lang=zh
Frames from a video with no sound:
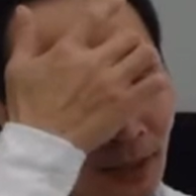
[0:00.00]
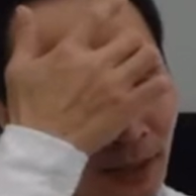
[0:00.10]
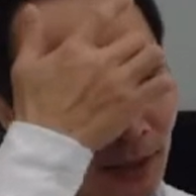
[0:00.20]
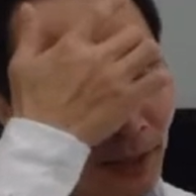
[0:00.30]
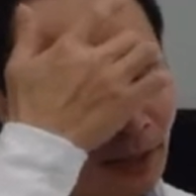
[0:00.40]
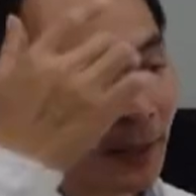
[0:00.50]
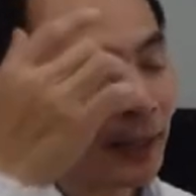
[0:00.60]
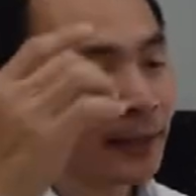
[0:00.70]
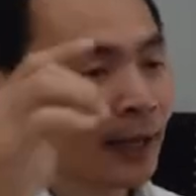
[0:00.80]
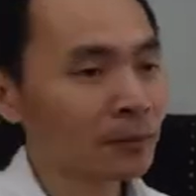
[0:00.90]
一般的
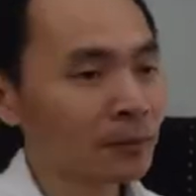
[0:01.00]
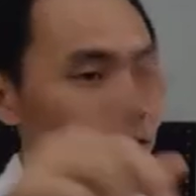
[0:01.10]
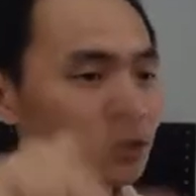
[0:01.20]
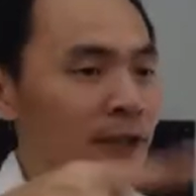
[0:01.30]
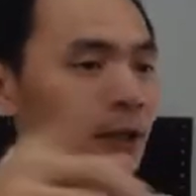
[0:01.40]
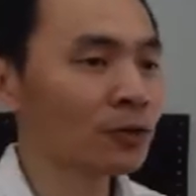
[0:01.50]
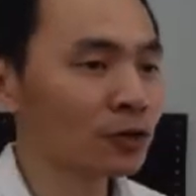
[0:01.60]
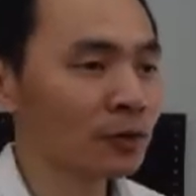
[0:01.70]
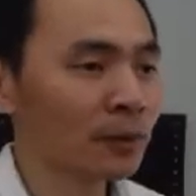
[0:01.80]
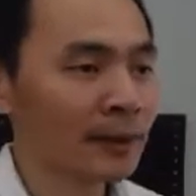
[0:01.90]
马达，我们如果像玩
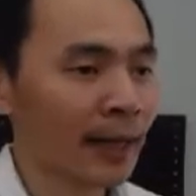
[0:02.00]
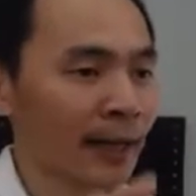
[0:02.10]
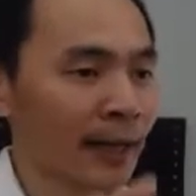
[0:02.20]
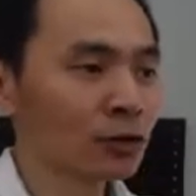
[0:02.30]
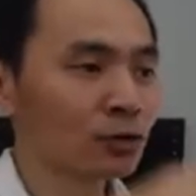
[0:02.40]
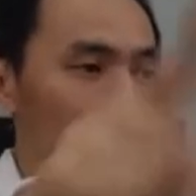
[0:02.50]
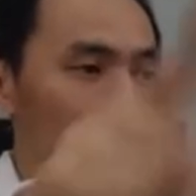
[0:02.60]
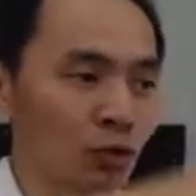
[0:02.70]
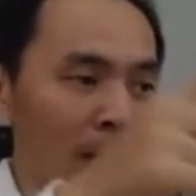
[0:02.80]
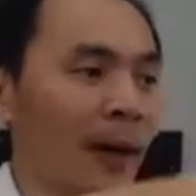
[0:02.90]
具里面有打，它就
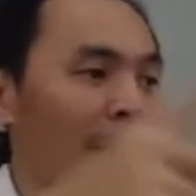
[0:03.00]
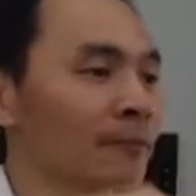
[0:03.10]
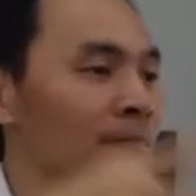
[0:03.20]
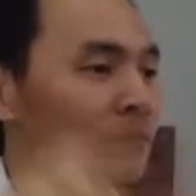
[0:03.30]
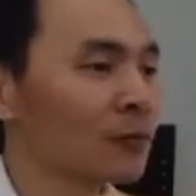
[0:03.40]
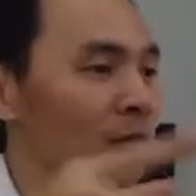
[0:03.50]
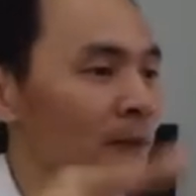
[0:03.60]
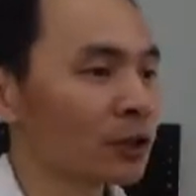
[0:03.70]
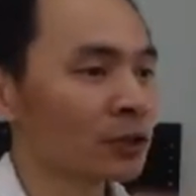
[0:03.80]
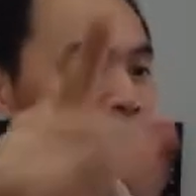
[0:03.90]
转嘛，对不
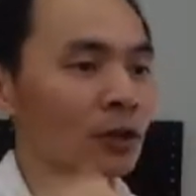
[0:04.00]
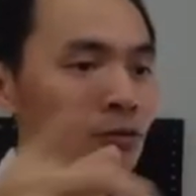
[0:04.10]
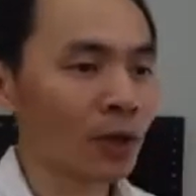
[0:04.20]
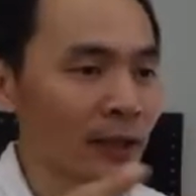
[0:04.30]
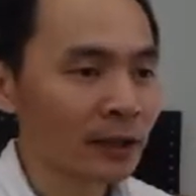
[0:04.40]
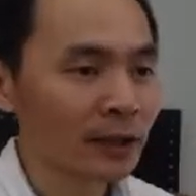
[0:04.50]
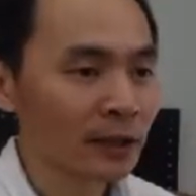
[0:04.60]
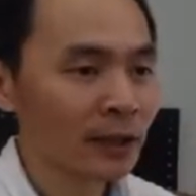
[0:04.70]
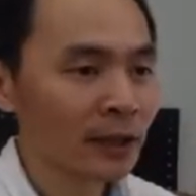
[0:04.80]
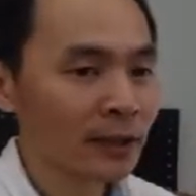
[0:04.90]
对？就自动转而已，
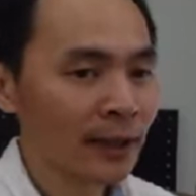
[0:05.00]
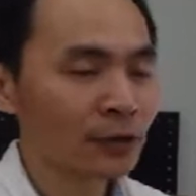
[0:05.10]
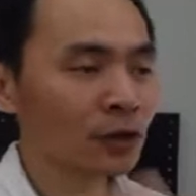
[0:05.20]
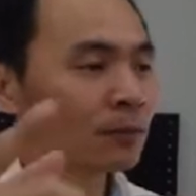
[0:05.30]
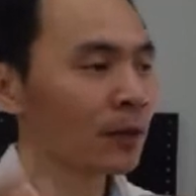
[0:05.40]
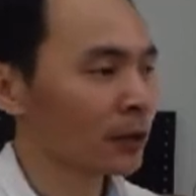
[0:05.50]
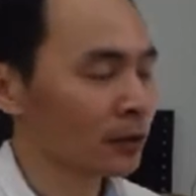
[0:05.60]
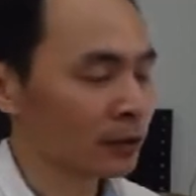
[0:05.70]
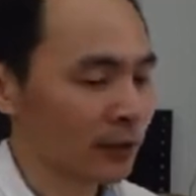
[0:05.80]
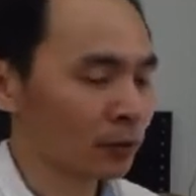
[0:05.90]
它就没
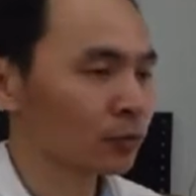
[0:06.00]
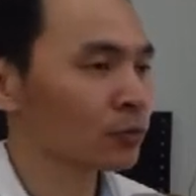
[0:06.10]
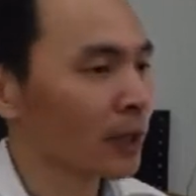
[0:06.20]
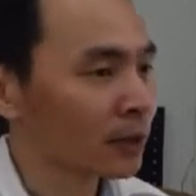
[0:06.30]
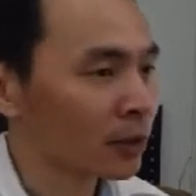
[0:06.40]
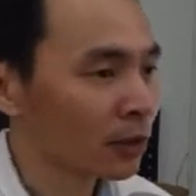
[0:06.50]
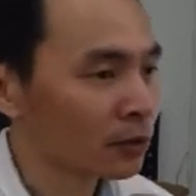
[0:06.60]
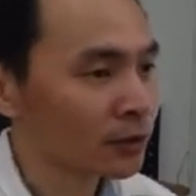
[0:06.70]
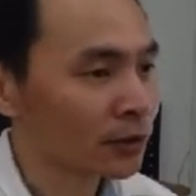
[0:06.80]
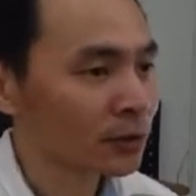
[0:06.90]
有角度上的
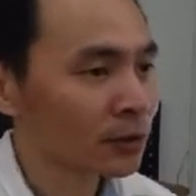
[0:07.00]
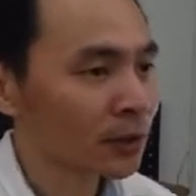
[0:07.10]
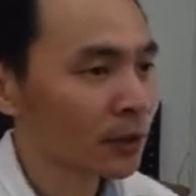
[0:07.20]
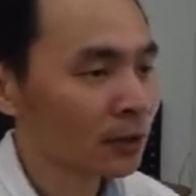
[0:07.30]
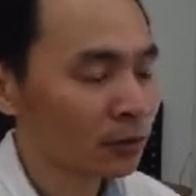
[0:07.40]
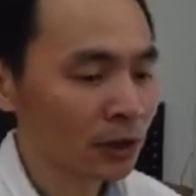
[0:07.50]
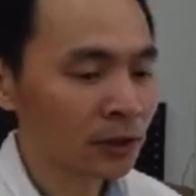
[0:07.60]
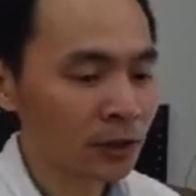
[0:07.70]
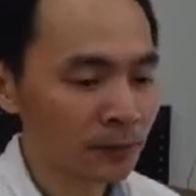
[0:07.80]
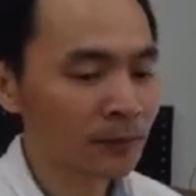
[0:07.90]
控制。所以
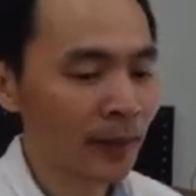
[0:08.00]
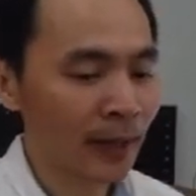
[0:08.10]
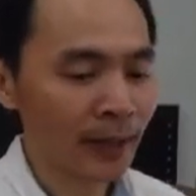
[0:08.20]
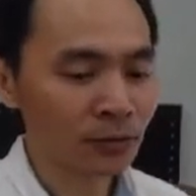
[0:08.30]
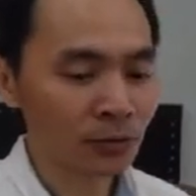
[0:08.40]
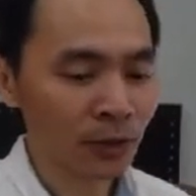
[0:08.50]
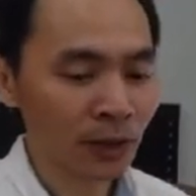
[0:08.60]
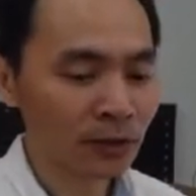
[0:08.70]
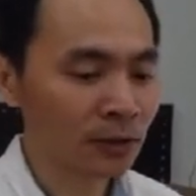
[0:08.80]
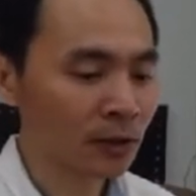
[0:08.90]
伺服马达它主要
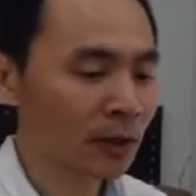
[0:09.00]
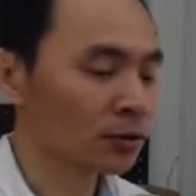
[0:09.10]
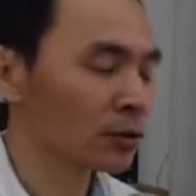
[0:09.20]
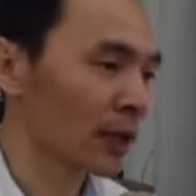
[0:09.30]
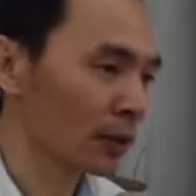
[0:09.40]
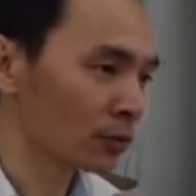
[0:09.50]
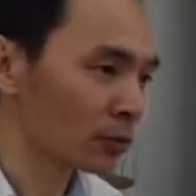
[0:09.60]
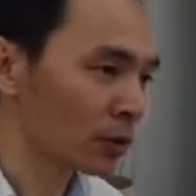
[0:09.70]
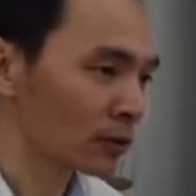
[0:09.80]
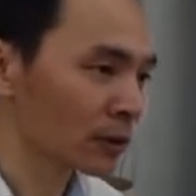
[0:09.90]
就是你可以做角度
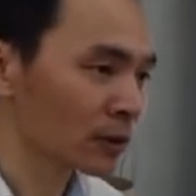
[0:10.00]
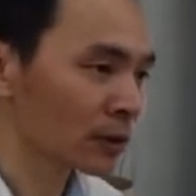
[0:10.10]
控制，